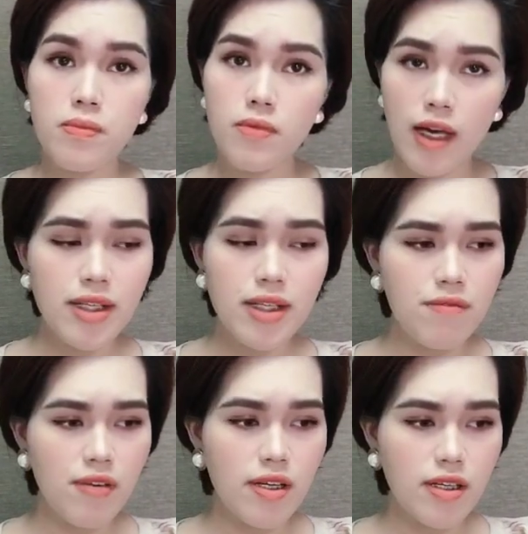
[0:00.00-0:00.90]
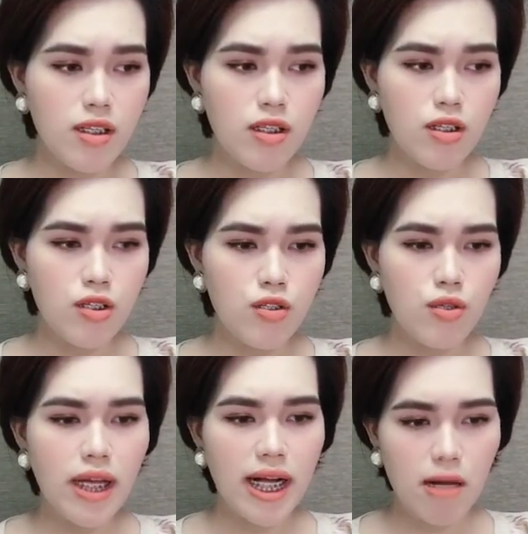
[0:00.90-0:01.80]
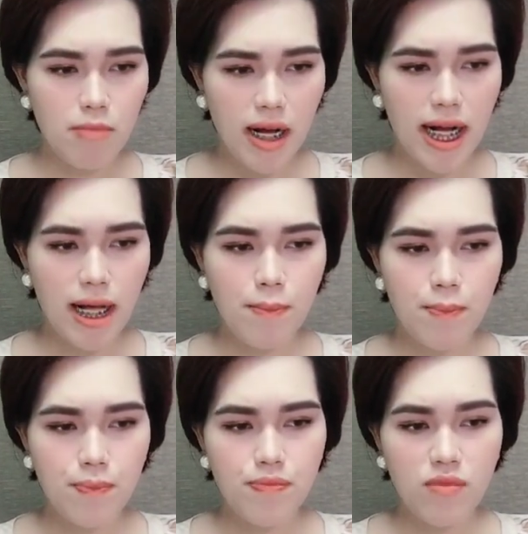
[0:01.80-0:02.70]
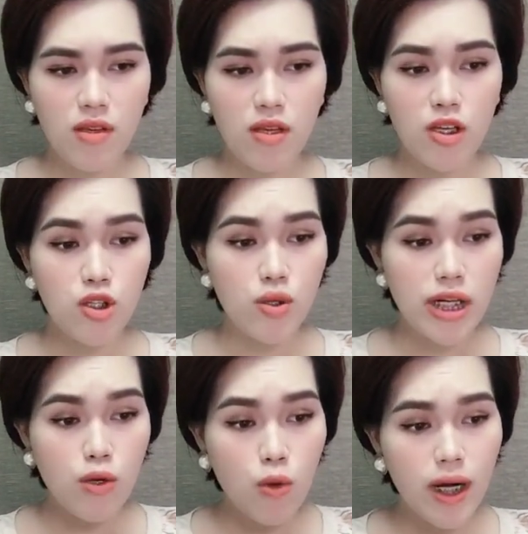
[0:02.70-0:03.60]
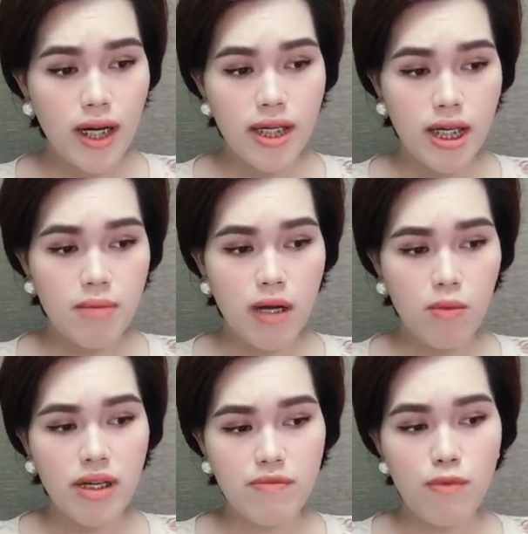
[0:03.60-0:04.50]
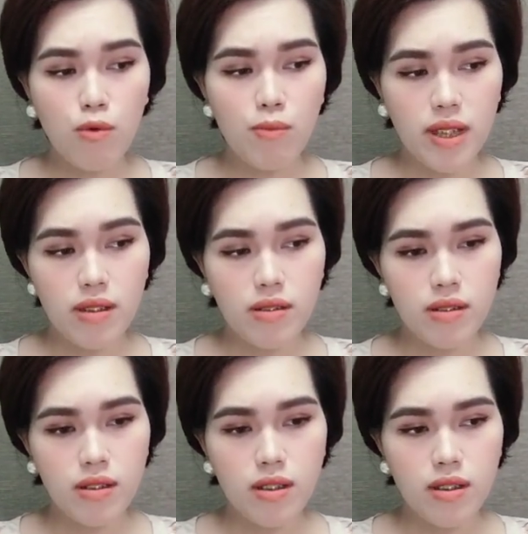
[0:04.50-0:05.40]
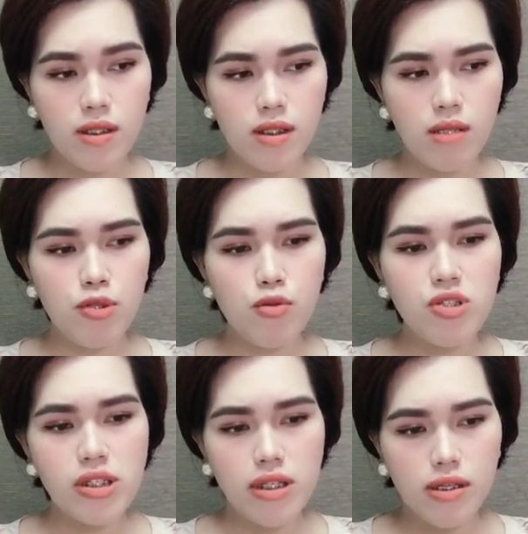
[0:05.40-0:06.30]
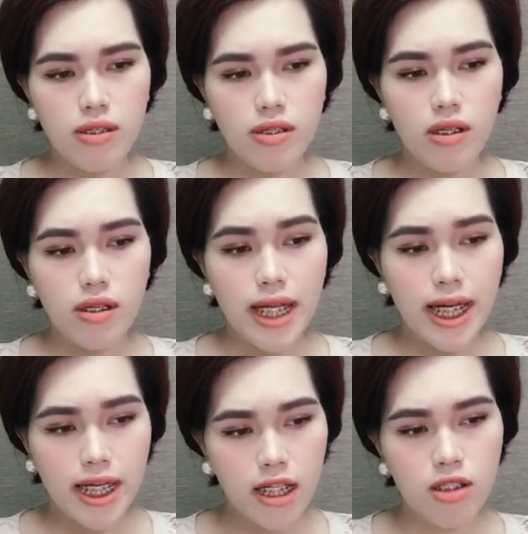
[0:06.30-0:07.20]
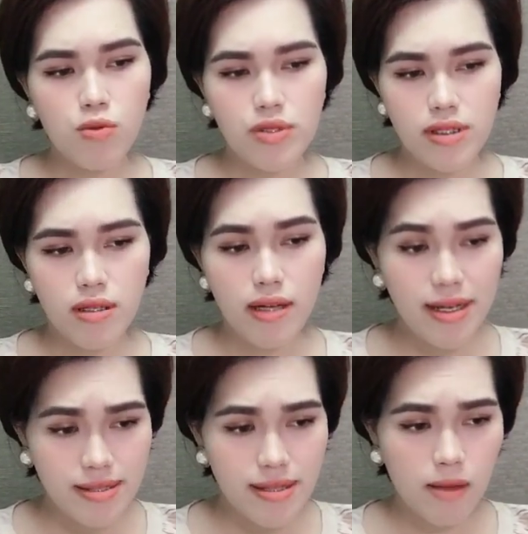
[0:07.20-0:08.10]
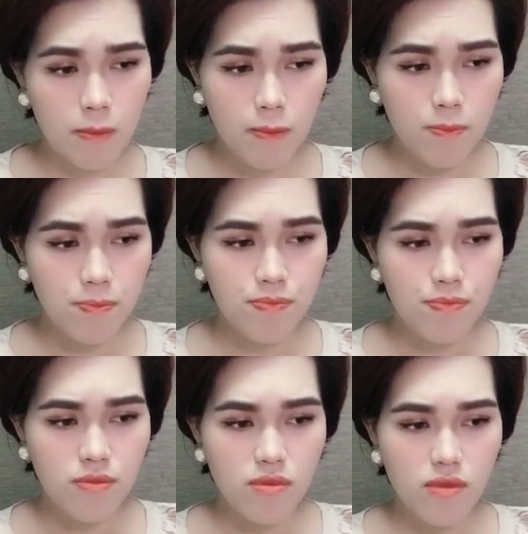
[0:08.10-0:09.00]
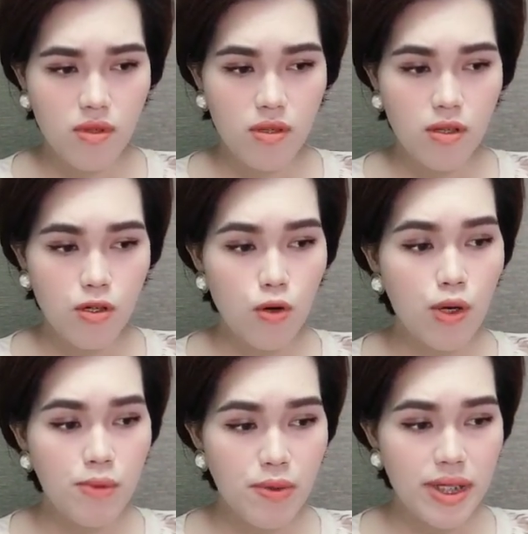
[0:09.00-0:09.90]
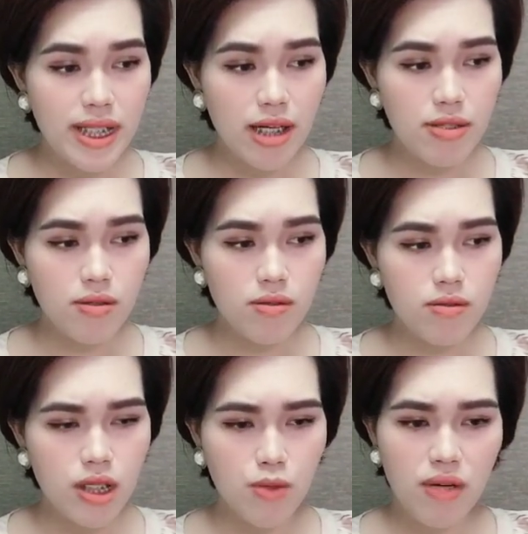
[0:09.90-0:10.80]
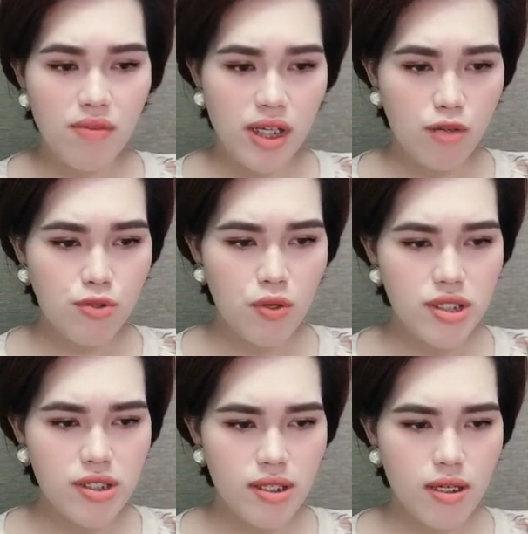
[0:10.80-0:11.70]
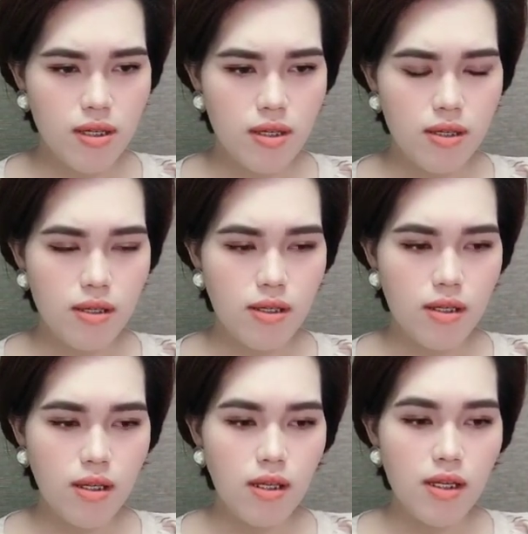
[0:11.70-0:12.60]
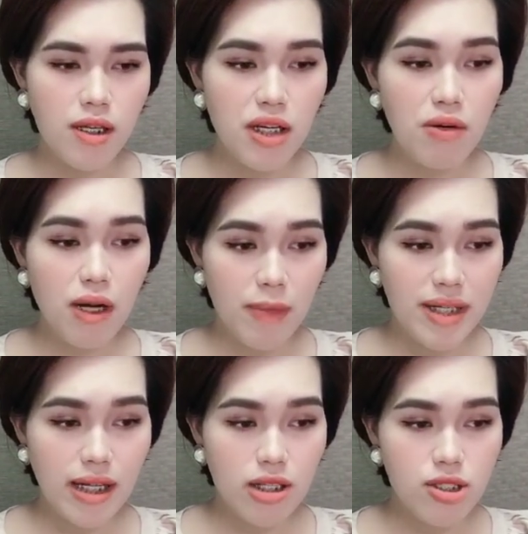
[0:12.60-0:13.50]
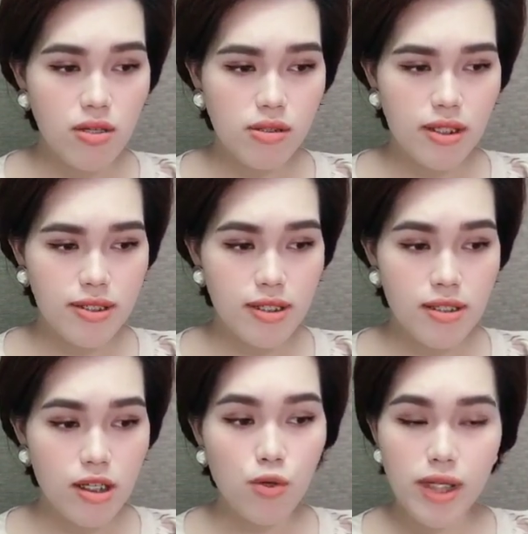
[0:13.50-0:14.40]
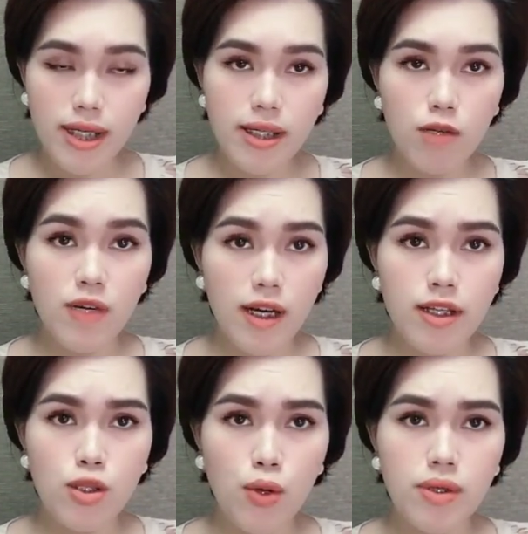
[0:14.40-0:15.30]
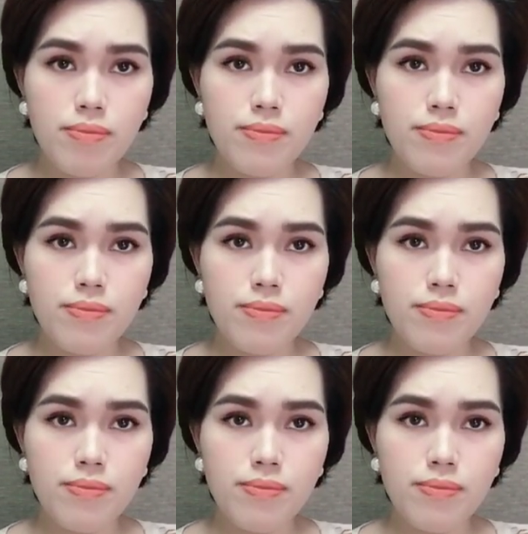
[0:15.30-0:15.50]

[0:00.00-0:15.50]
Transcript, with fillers: Thế như vậy, tôi lại càng mặc cảm. Tôi đã cố gắng để hâm nóng hạnh phúc của mình, nhưng mà tôi chỉ nhận được những lời đai nghiến của anh rằng: cô không yêu anh ta được thì quay về yêu tôi chứ gì. Nếu gặp anh ta trước thì chắc gì cô đã yêu và lấy tôi.